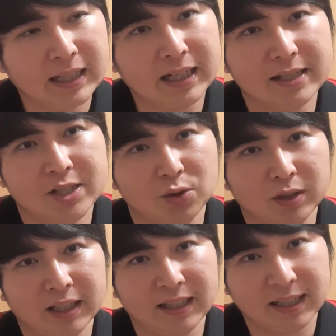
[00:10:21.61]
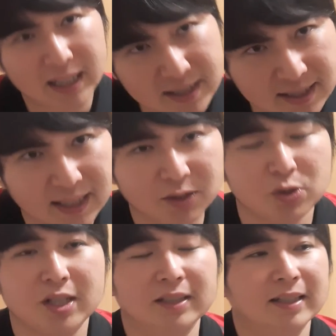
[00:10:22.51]
感じ取ってね、誰かが伝えてほ
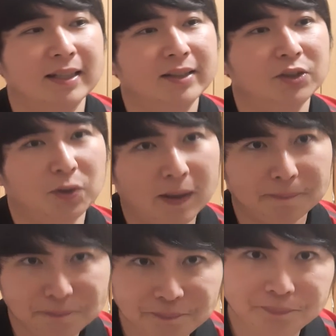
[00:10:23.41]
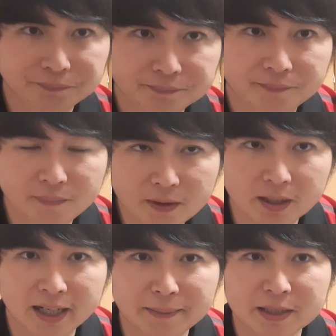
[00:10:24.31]
しかったなっていうのは
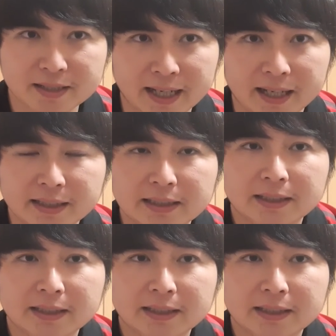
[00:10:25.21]
ありますね。